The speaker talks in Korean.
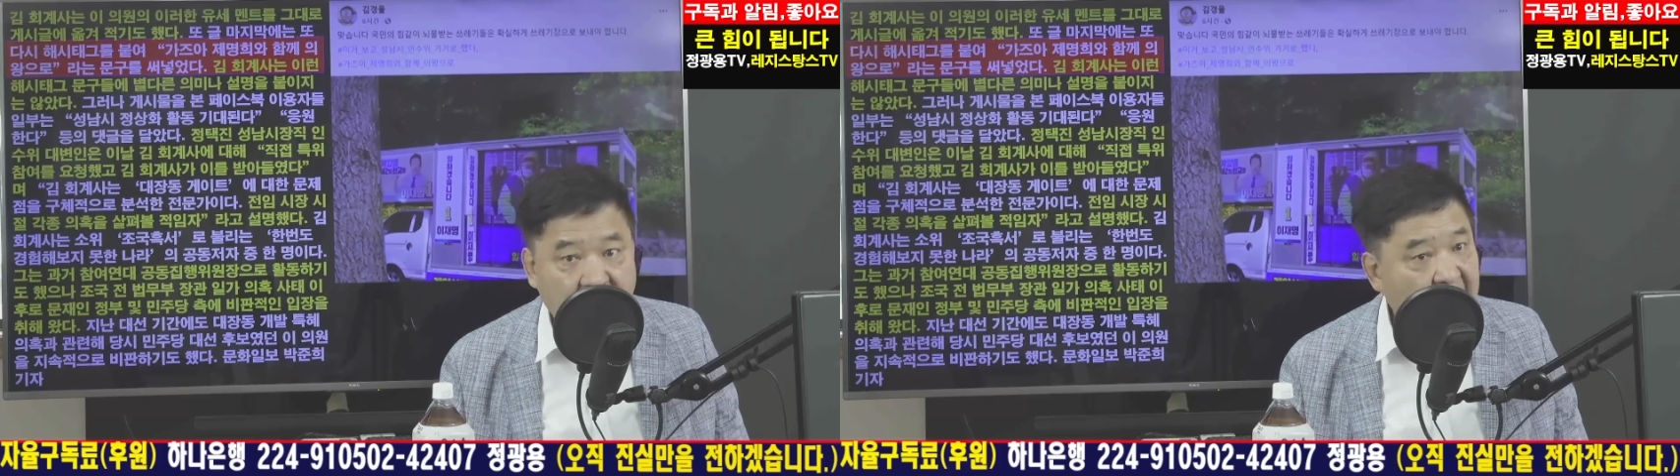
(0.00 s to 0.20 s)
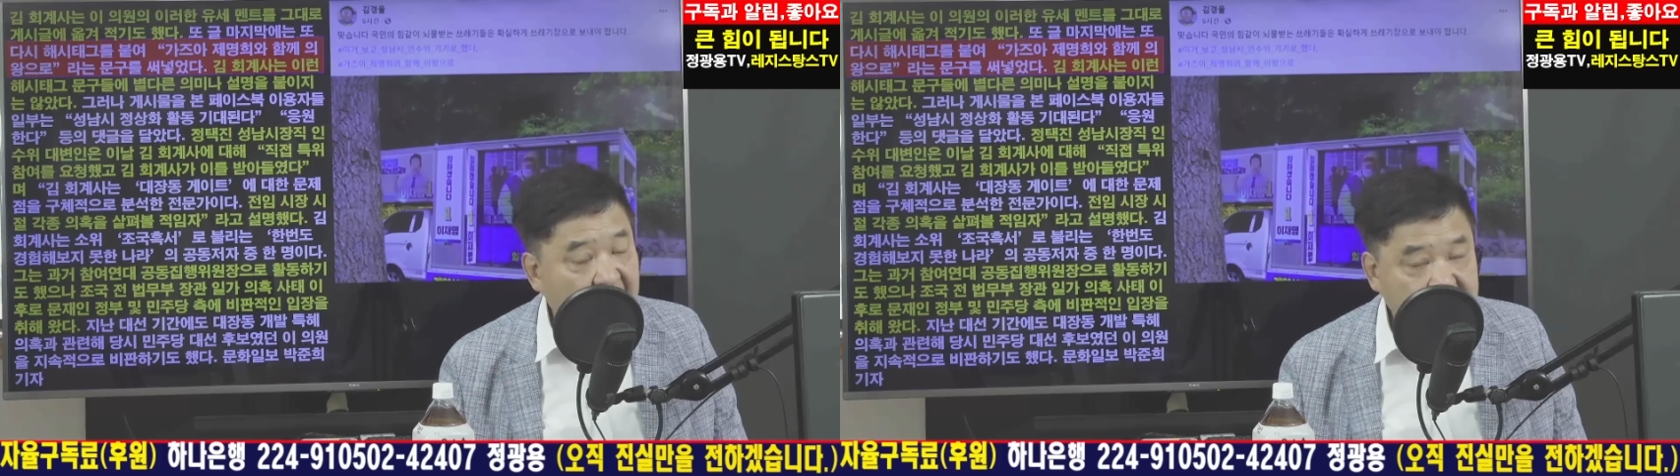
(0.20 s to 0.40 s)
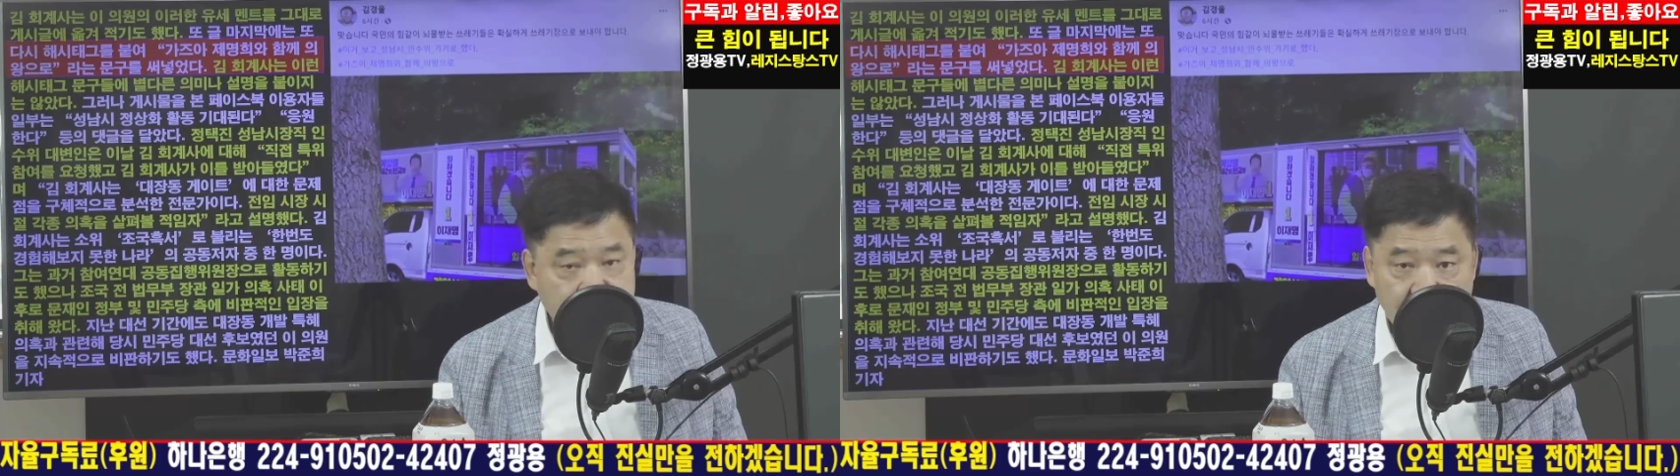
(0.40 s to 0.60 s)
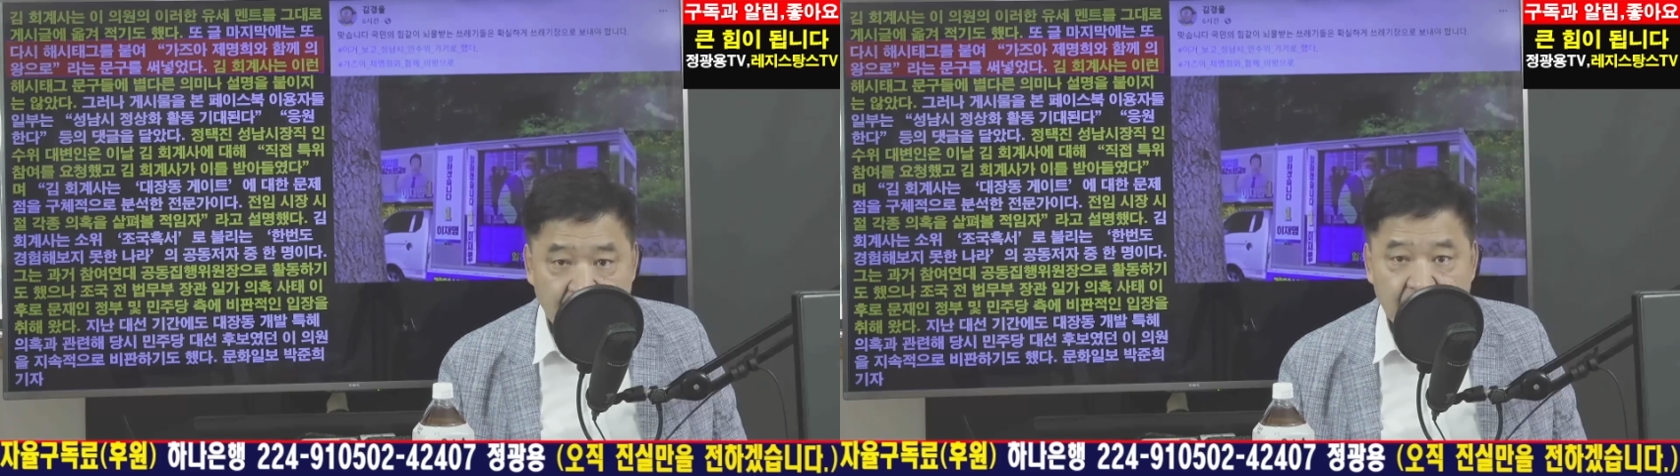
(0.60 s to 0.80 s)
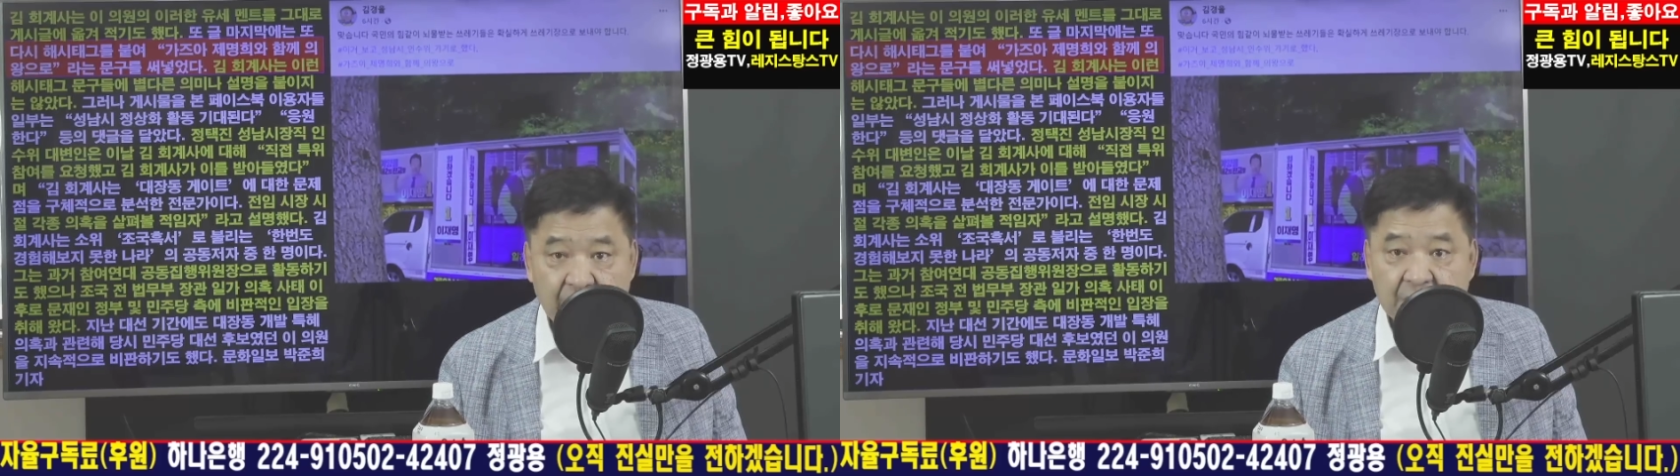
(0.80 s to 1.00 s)
아니죠.
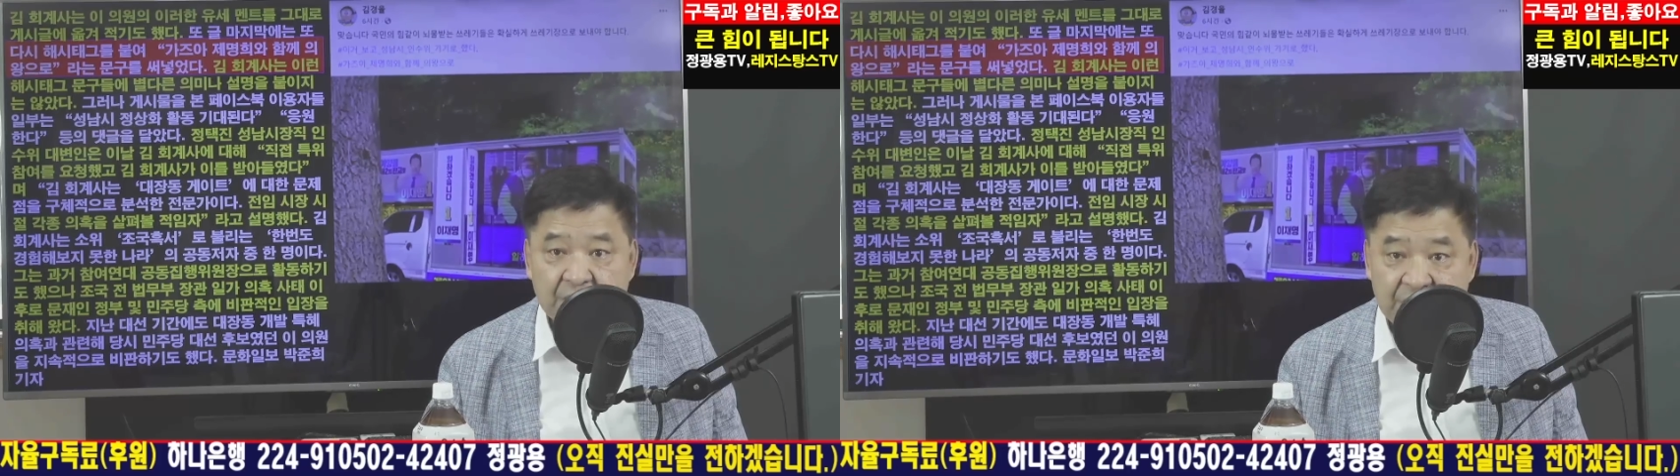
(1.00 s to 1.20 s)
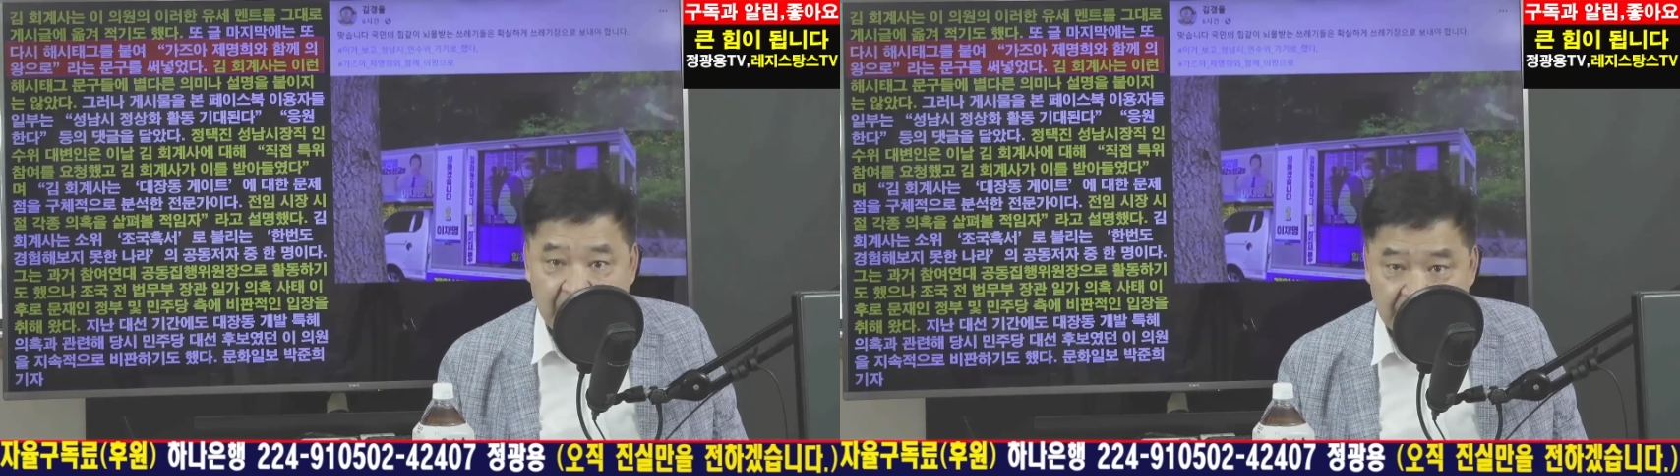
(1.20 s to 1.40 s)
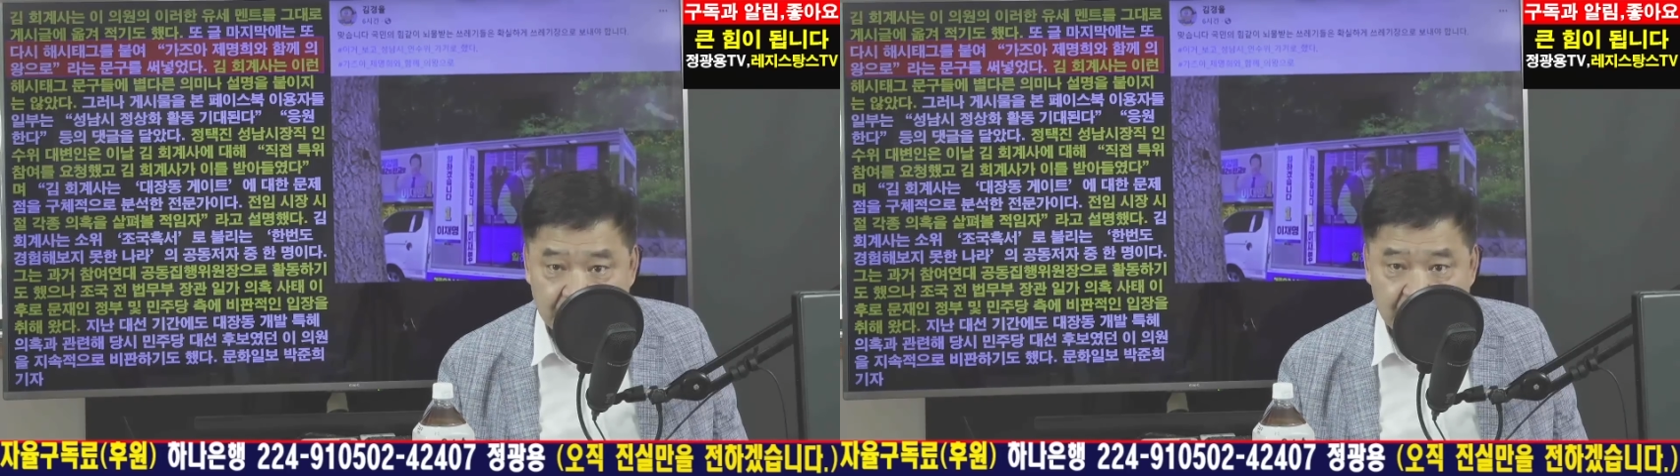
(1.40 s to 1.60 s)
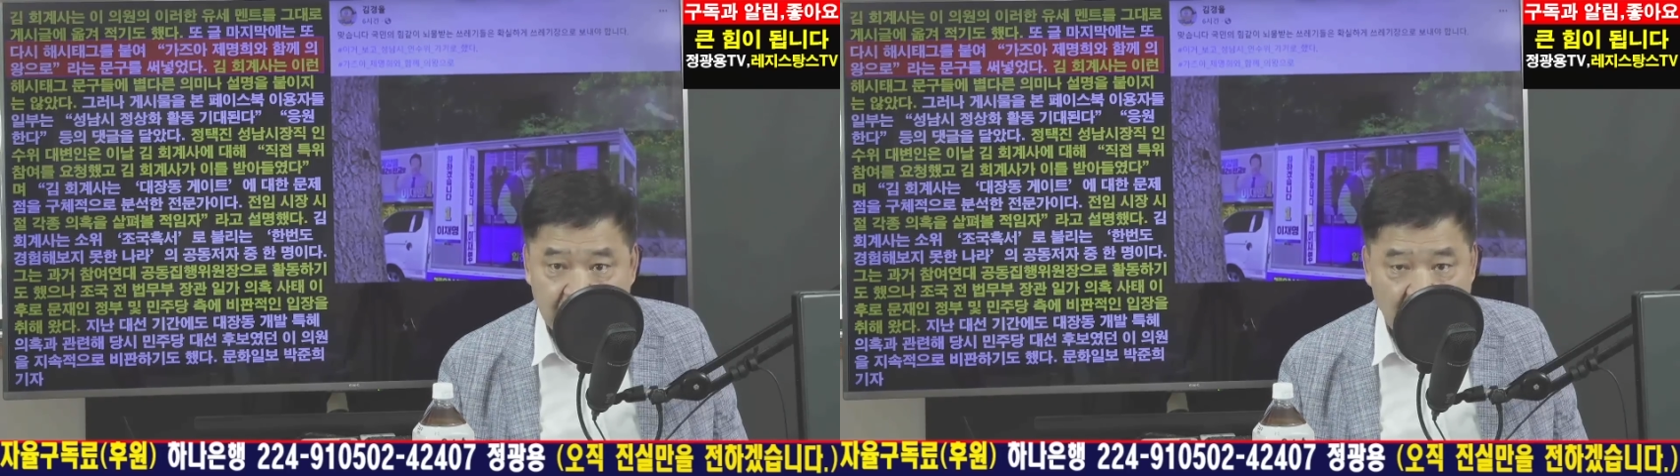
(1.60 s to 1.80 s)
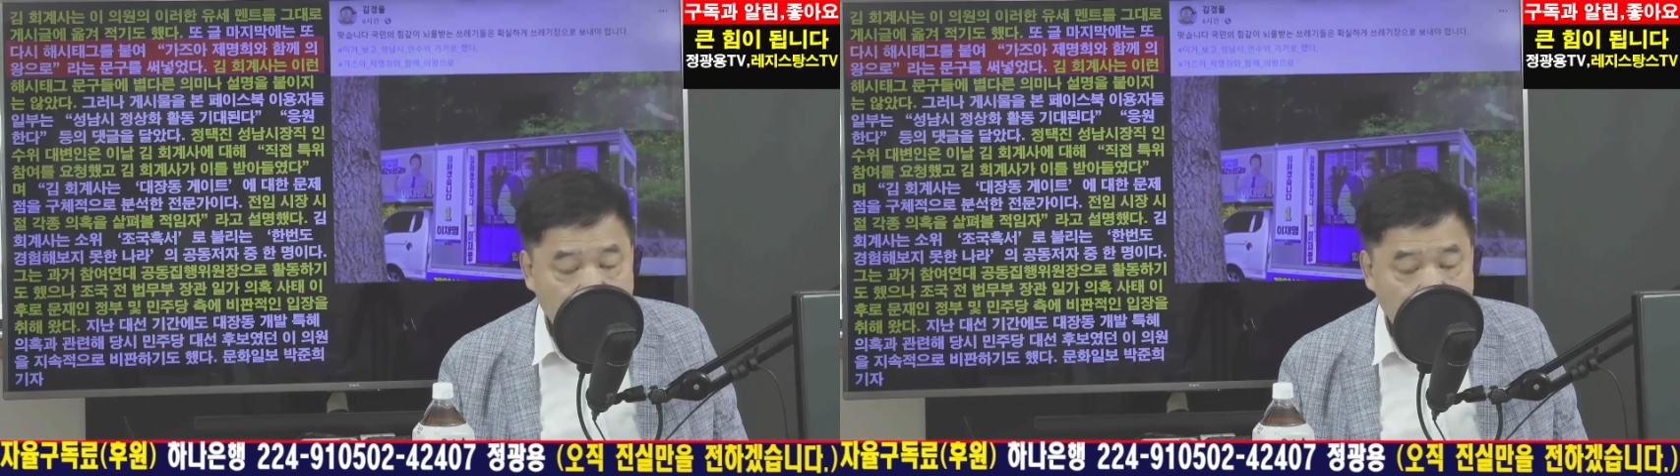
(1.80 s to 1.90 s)
기자였습니까?